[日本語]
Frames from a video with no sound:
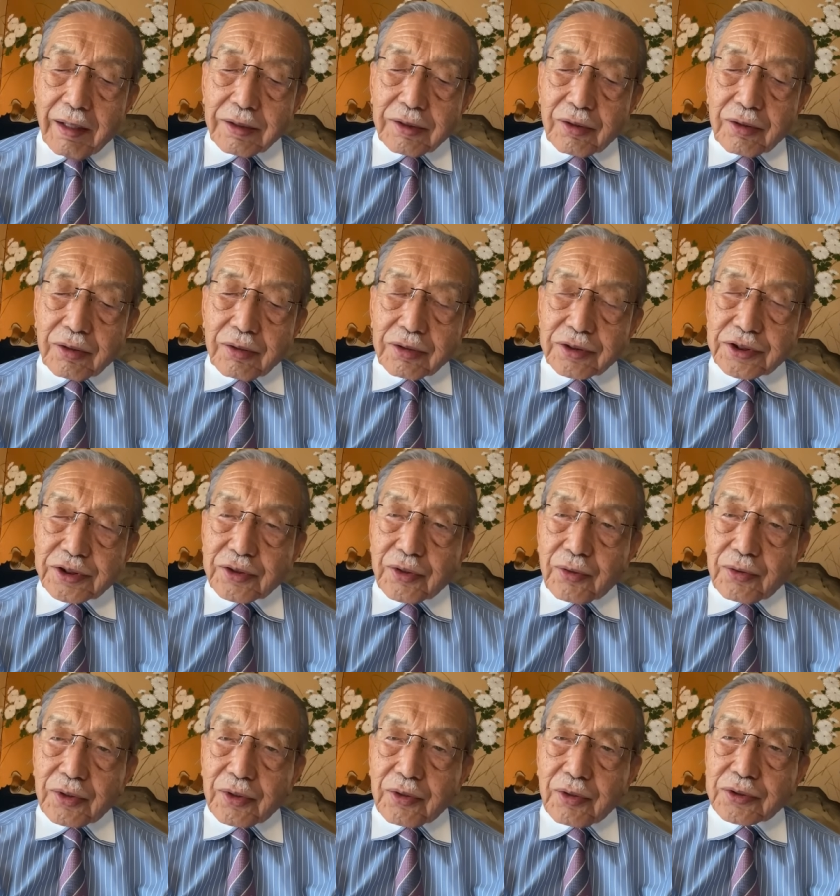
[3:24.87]
ろいろ市
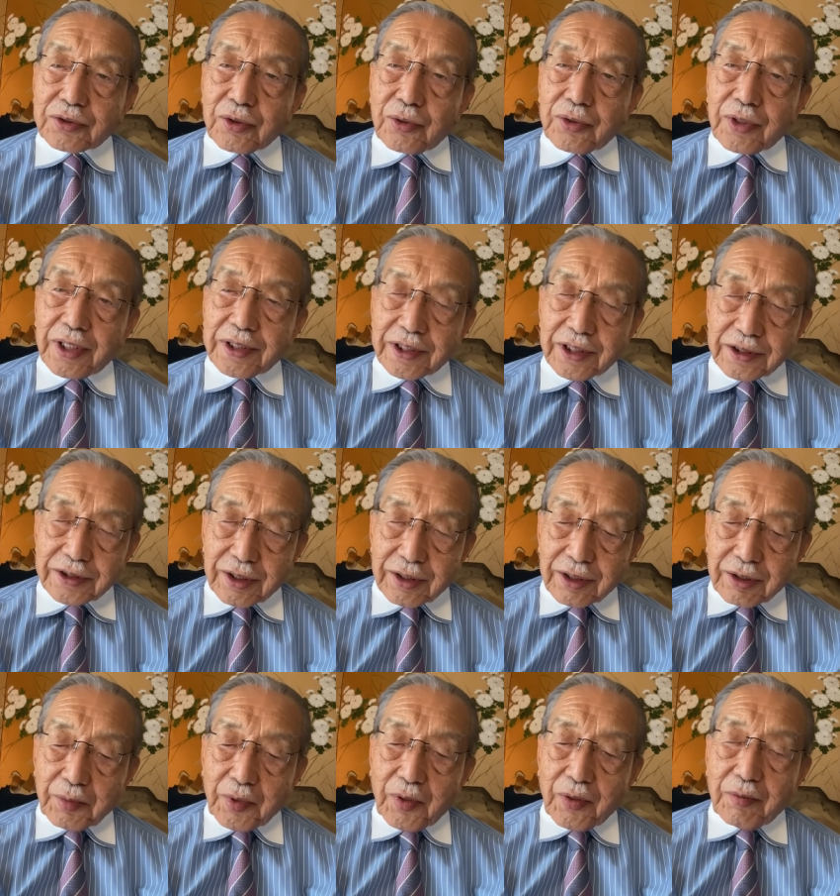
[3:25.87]
場の予想なんですけ
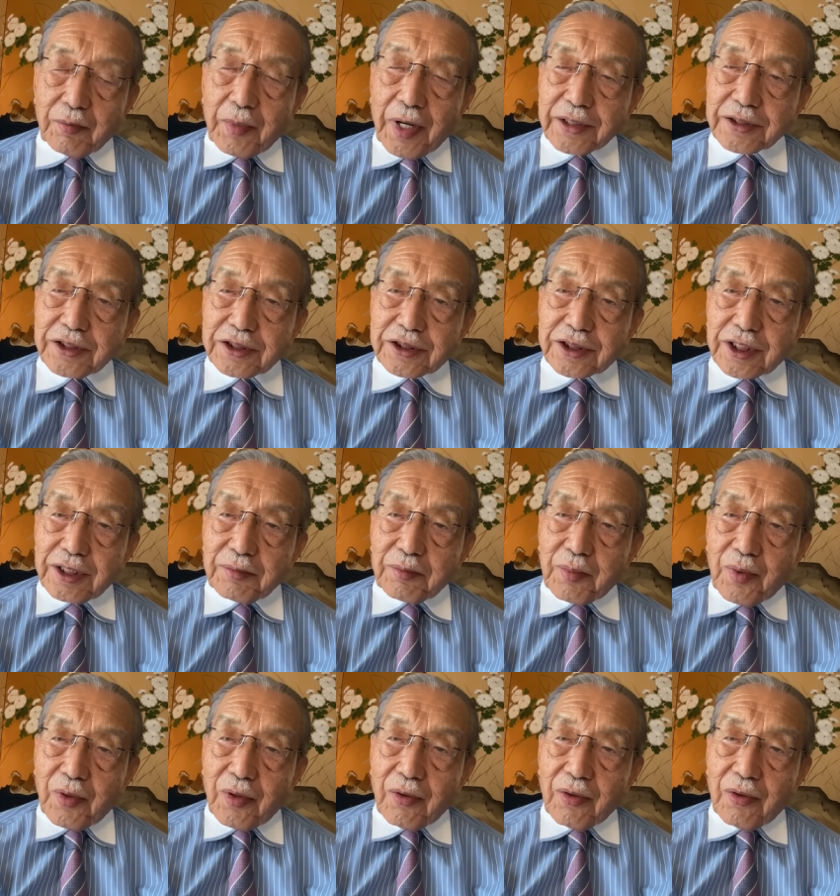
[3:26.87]
ども、日銀
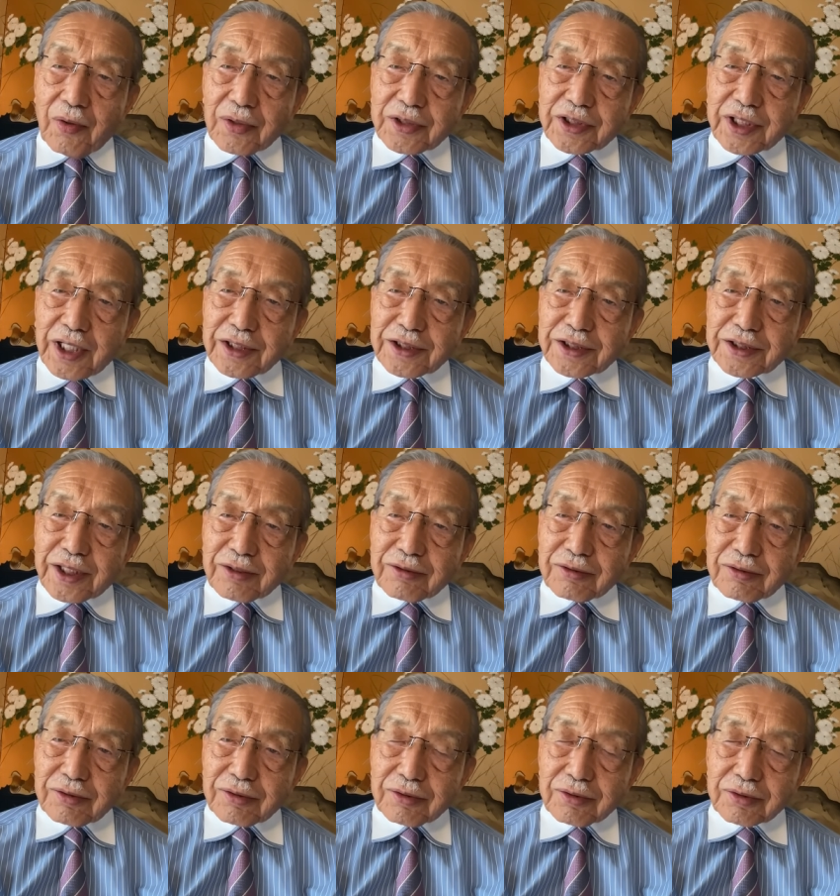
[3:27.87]
も期待してい
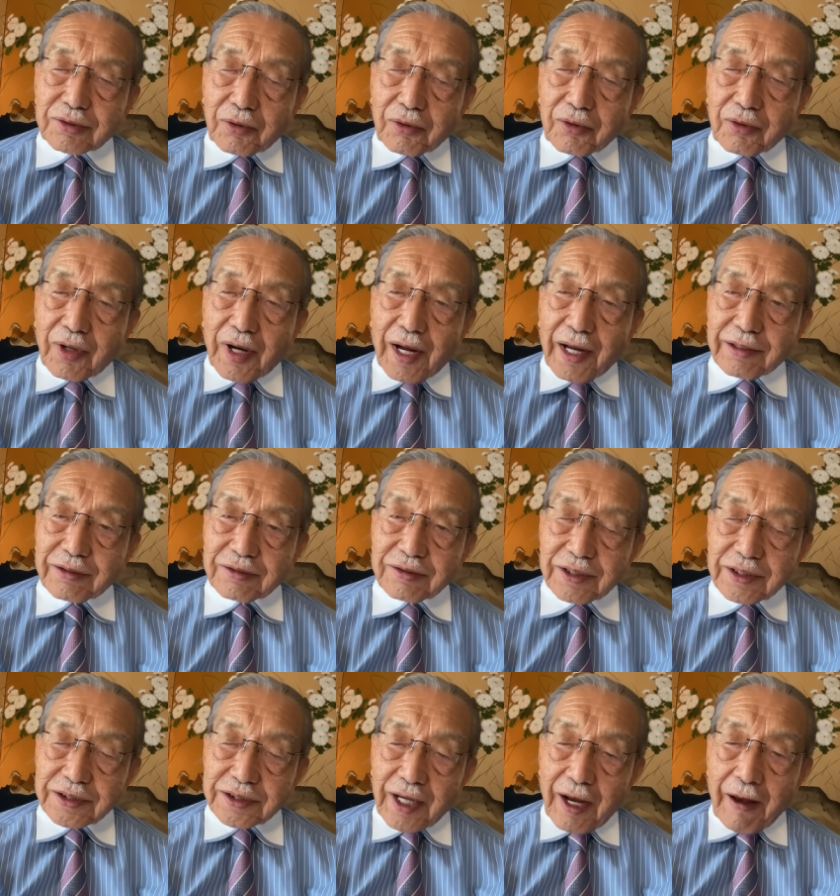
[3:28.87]
るところがあるん
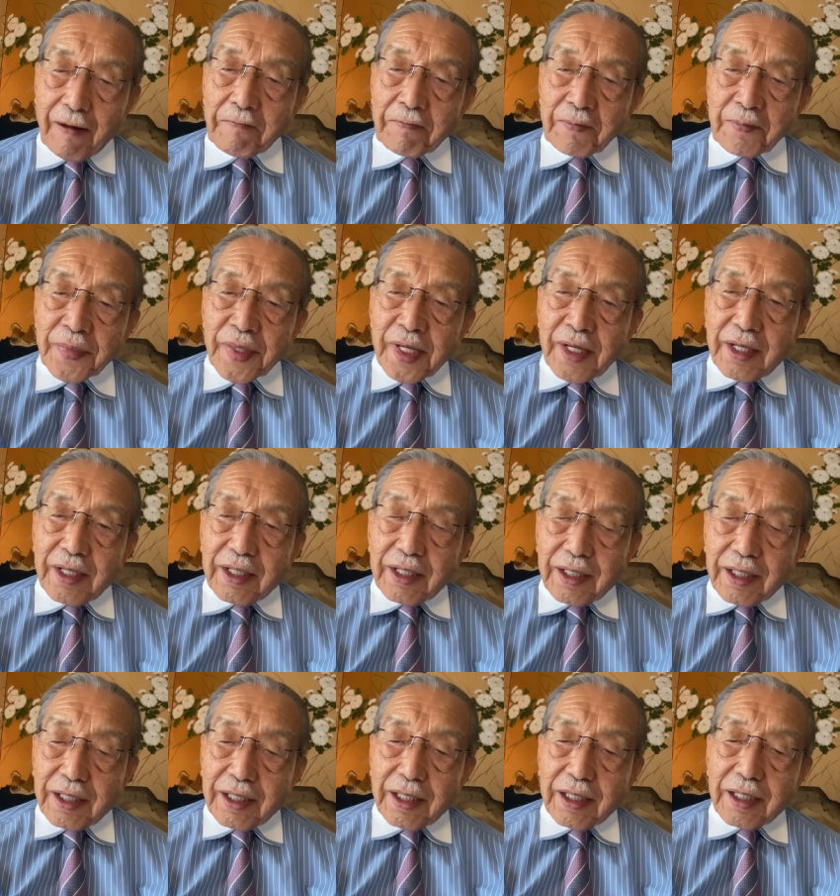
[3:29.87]
ですが、
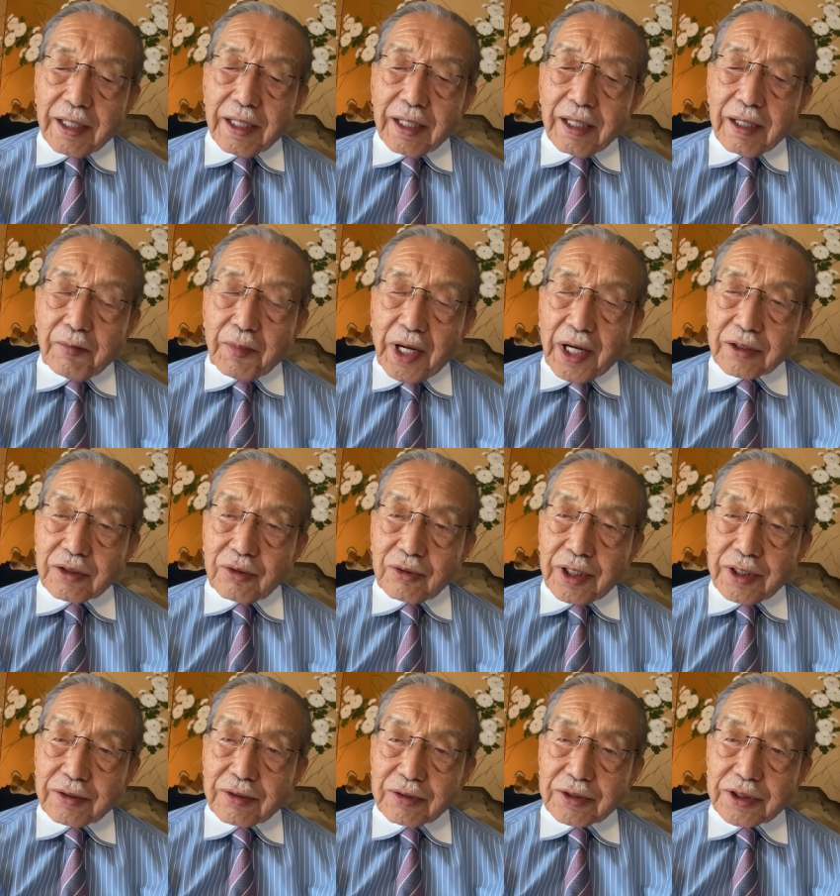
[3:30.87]
去
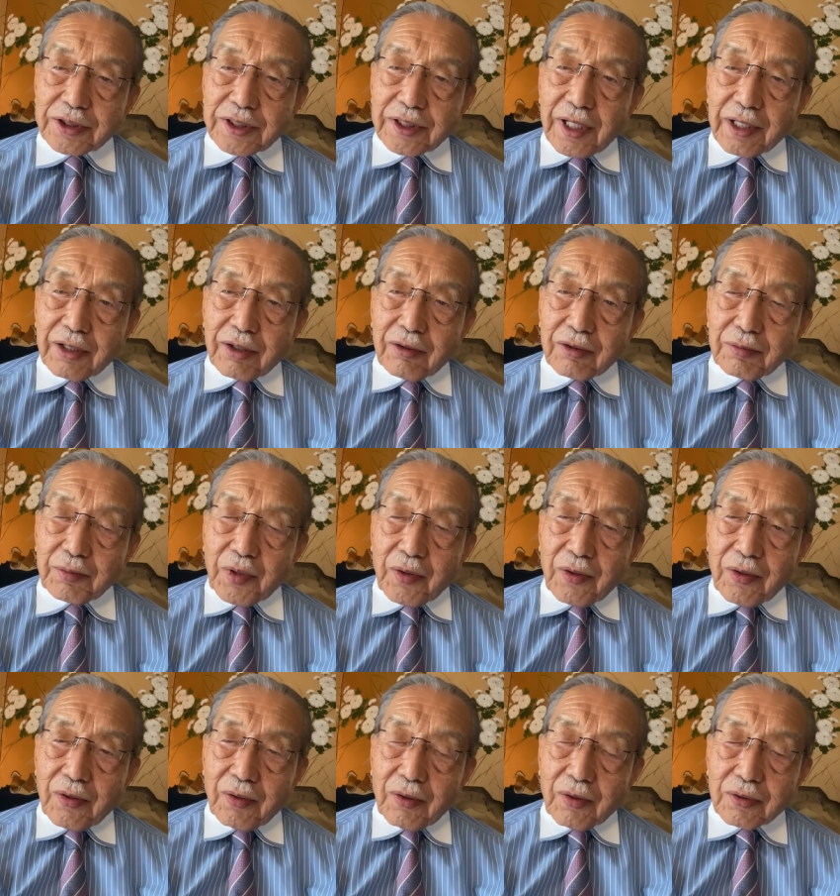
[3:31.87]
年の賃上げより
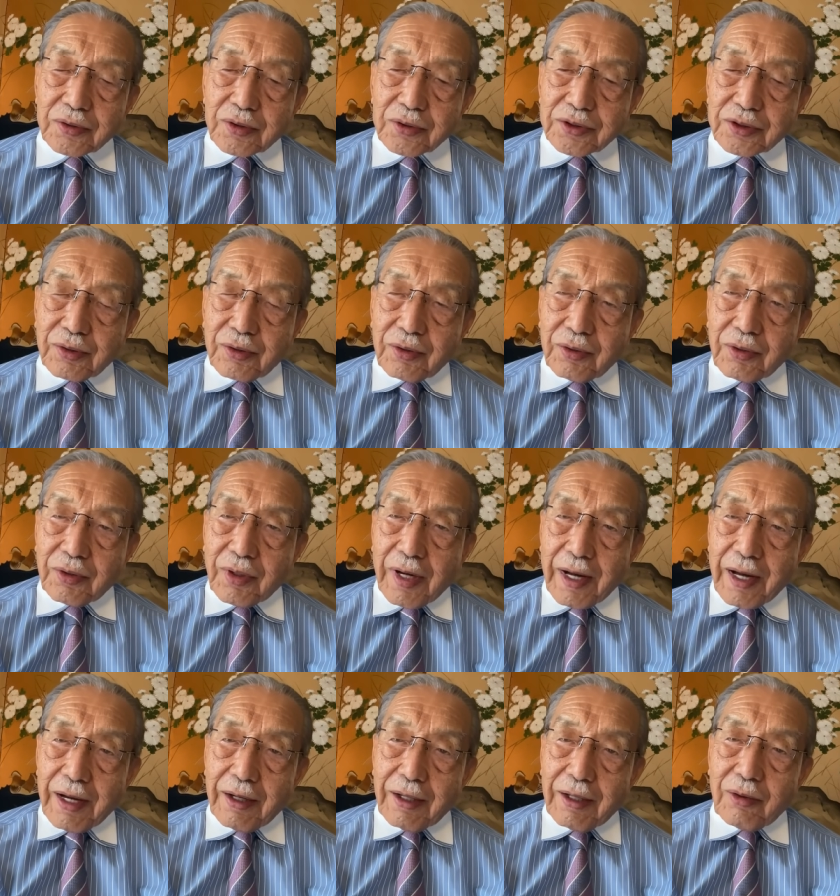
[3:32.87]
も今年の方
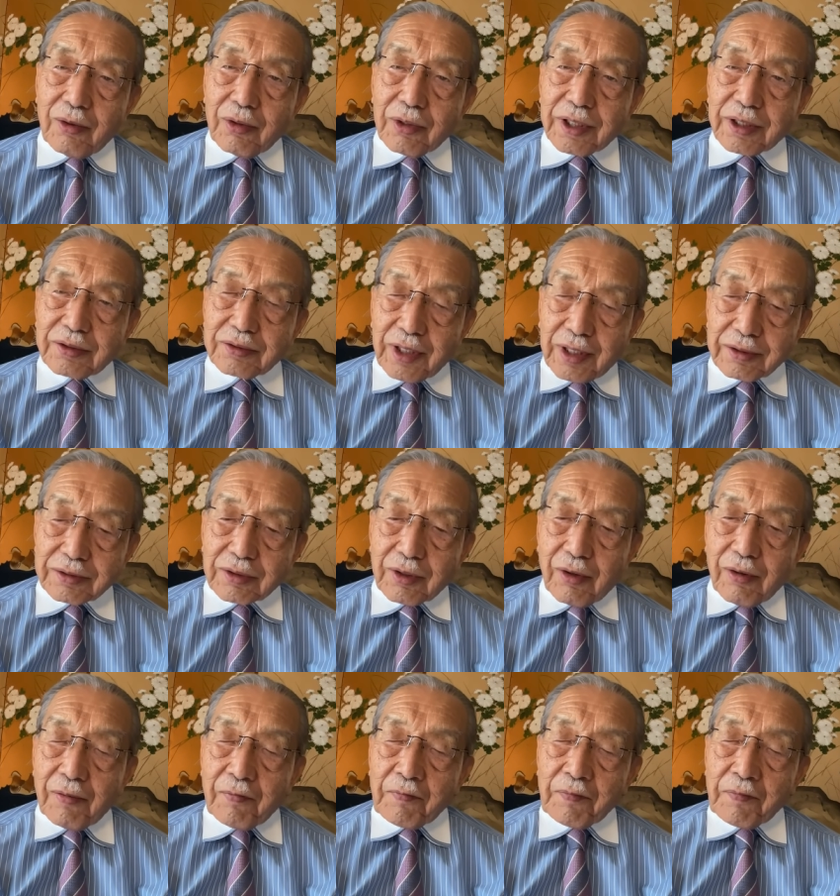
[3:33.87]
が大きくなると。